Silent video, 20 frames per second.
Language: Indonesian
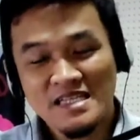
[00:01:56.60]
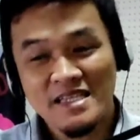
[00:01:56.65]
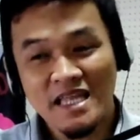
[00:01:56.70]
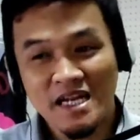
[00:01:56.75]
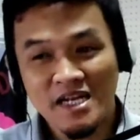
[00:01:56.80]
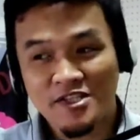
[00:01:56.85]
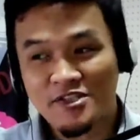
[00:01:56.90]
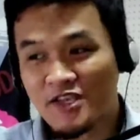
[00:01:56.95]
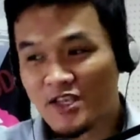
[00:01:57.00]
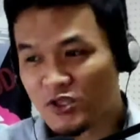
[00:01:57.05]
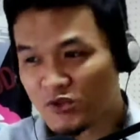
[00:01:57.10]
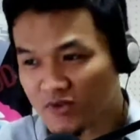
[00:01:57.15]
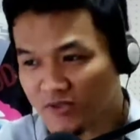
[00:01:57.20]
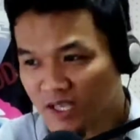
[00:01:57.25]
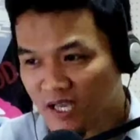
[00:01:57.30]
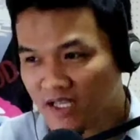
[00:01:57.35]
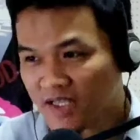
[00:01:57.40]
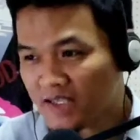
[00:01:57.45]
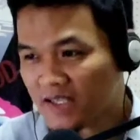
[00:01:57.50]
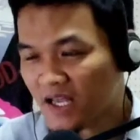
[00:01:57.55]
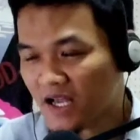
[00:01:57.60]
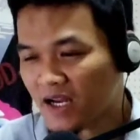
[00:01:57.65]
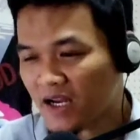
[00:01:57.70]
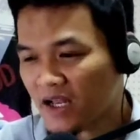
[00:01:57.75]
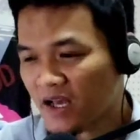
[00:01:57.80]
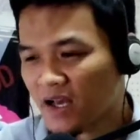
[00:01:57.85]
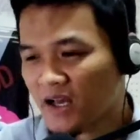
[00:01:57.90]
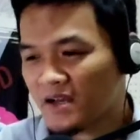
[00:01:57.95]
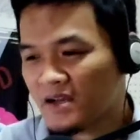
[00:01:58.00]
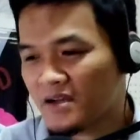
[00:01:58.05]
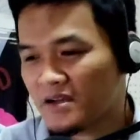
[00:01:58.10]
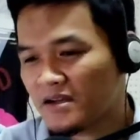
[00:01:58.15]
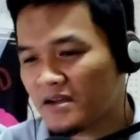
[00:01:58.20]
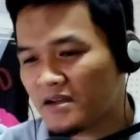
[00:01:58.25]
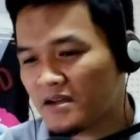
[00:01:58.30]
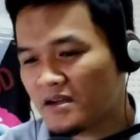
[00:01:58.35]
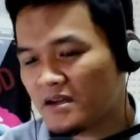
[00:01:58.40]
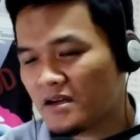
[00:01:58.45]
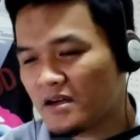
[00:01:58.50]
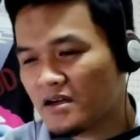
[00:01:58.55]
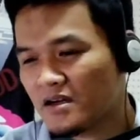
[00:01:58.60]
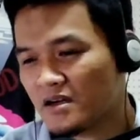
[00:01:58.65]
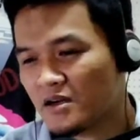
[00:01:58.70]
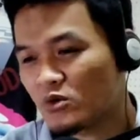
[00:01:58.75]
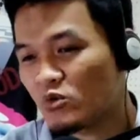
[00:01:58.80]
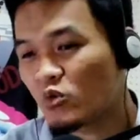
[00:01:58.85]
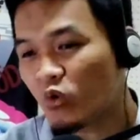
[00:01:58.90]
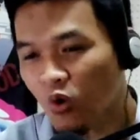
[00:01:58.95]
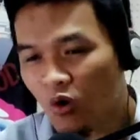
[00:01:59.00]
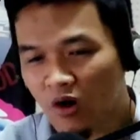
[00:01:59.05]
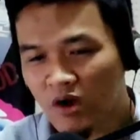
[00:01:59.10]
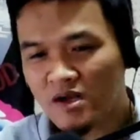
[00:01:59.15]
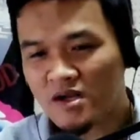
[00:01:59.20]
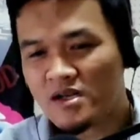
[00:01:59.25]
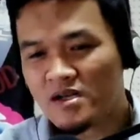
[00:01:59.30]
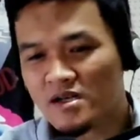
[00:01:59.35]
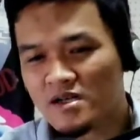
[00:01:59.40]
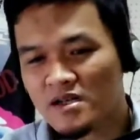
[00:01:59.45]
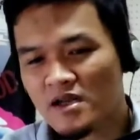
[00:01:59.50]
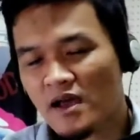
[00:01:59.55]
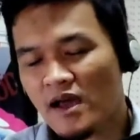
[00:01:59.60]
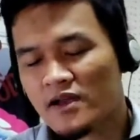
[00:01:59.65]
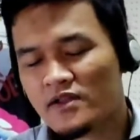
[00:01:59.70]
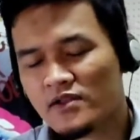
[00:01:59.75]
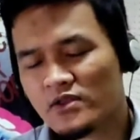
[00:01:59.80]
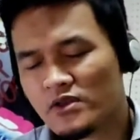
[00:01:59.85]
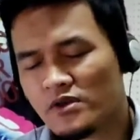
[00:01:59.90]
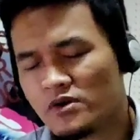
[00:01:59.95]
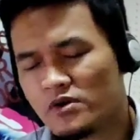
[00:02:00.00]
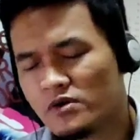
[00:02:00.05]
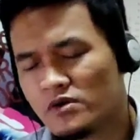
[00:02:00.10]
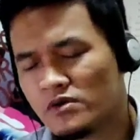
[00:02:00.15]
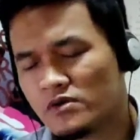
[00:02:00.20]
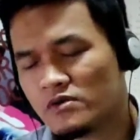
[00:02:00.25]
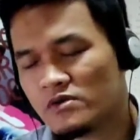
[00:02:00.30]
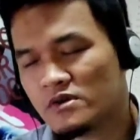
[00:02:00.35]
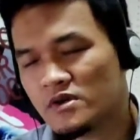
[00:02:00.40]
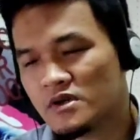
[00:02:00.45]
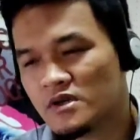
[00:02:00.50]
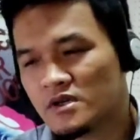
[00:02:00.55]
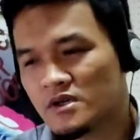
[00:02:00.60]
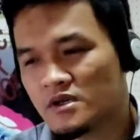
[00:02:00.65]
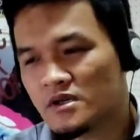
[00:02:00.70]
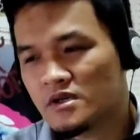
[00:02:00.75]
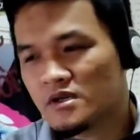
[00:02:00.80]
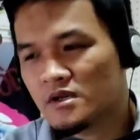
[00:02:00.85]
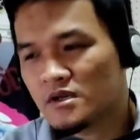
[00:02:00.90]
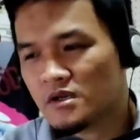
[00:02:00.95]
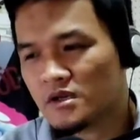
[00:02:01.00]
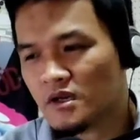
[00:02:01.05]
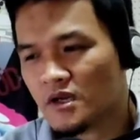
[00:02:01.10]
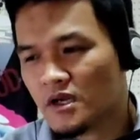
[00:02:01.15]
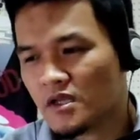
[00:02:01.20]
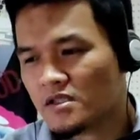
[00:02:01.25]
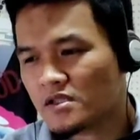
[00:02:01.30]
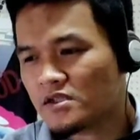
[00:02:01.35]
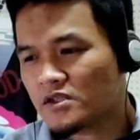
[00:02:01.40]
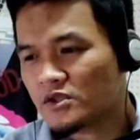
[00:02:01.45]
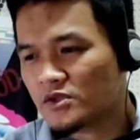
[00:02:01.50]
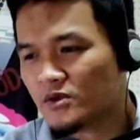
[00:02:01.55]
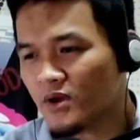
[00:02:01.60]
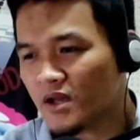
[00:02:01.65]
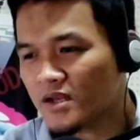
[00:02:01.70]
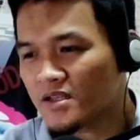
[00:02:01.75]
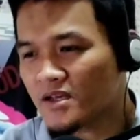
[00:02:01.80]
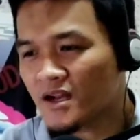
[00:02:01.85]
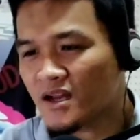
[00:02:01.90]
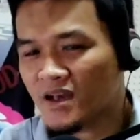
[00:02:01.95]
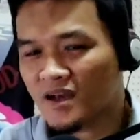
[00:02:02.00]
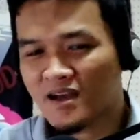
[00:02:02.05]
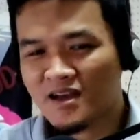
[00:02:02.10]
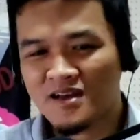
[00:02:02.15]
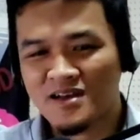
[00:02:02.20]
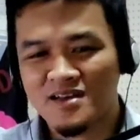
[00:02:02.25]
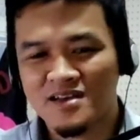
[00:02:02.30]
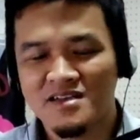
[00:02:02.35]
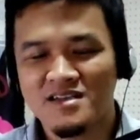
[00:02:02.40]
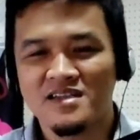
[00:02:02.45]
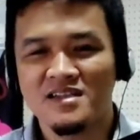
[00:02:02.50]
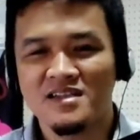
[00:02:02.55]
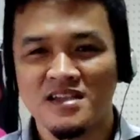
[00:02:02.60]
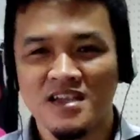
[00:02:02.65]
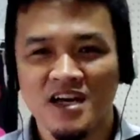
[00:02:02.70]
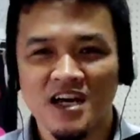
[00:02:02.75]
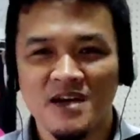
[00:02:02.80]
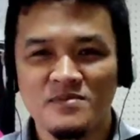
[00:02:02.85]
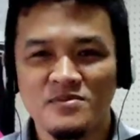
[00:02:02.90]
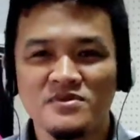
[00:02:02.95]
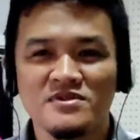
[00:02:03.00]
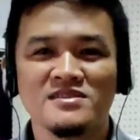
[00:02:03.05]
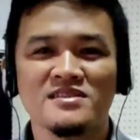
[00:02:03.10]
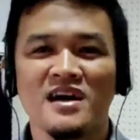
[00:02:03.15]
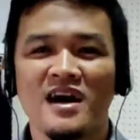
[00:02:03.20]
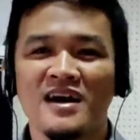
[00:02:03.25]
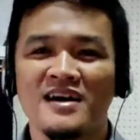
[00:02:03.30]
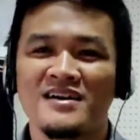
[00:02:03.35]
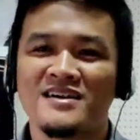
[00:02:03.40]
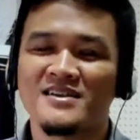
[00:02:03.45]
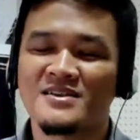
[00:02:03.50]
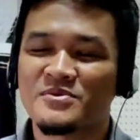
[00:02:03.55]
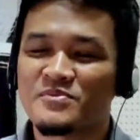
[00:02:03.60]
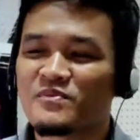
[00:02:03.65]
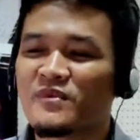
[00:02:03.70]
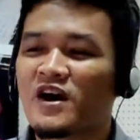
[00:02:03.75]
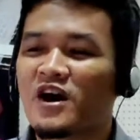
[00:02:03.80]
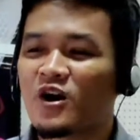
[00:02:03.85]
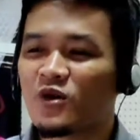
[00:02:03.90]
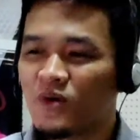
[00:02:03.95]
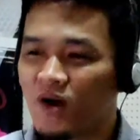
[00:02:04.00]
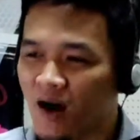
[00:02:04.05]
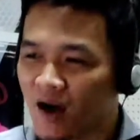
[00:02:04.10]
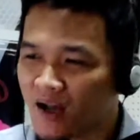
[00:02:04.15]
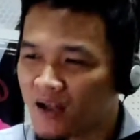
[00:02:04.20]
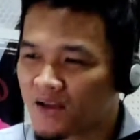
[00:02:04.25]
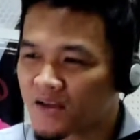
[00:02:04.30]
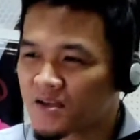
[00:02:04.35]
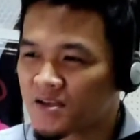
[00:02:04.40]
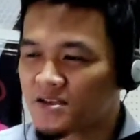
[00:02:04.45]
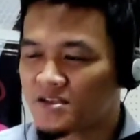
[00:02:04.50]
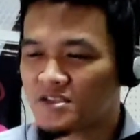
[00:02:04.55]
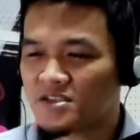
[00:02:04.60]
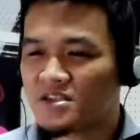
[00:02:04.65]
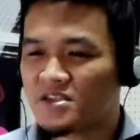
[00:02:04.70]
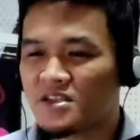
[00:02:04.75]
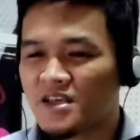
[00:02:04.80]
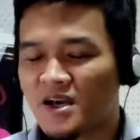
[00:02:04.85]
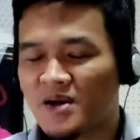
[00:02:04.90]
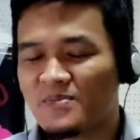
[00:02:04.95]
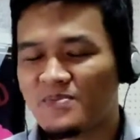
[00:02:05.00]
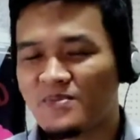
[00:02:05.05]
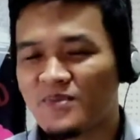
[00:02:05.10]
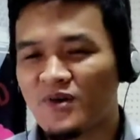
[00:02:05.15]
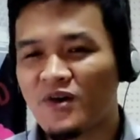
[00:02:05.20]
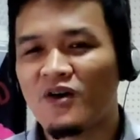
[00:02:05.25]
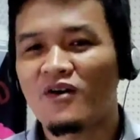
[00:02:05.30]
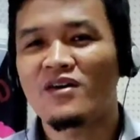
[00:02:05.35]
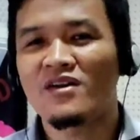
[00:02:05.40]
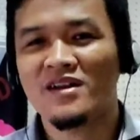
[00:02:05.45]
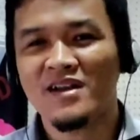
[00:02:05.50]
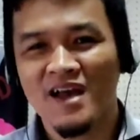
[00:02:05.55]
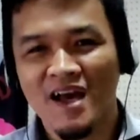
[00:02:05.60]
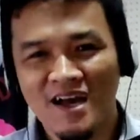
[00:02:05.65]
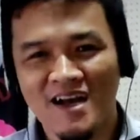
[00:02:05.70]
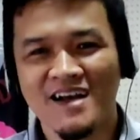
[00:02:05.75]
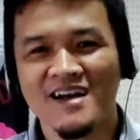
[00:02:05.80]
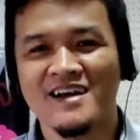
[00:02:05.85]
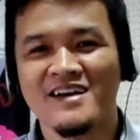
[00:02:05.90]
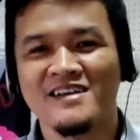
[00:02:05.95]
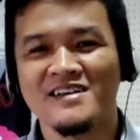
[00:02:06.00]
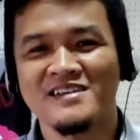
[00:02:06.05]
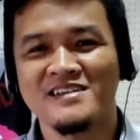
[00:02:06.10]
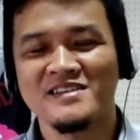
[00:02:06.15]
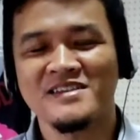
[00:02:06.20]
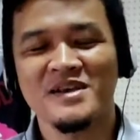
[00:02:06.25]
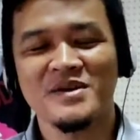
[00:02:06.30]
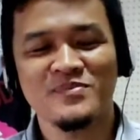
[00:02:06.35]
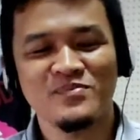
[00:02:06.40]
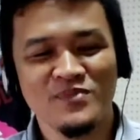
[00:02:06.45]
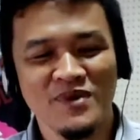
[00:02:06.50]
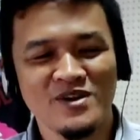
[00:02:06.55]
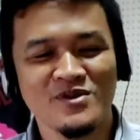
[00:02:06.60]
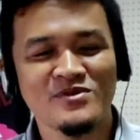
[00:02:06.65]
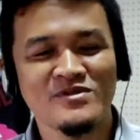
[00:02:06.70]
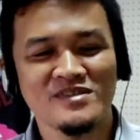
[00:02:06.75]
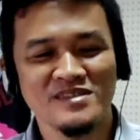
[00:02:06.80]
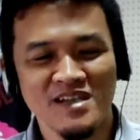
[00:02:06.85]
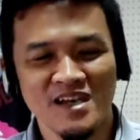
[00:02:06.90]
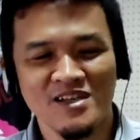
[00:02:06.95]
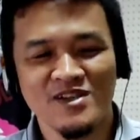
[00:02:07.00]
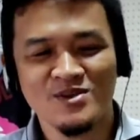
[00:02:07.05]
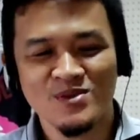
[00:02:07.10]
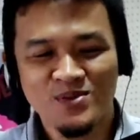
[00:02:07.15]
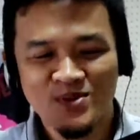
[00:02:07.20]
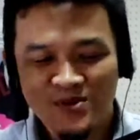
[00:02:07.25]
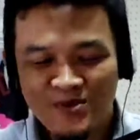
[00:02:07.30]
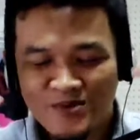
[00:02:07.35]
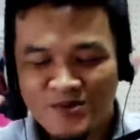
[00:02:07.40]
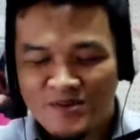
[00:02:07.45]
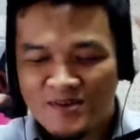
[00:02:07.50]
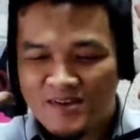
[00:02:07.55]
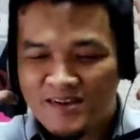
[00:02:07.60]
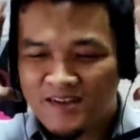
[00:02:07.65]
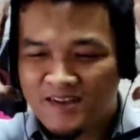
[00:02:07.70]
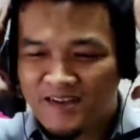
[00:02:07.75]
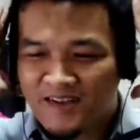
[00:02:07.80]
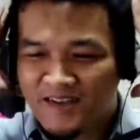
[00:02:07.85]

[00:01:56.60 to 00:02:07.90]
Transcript: Dan satu di antara uh, one atau Keinginan itu adalah lifestyle, bahwa setiap orang, setiap manusia itu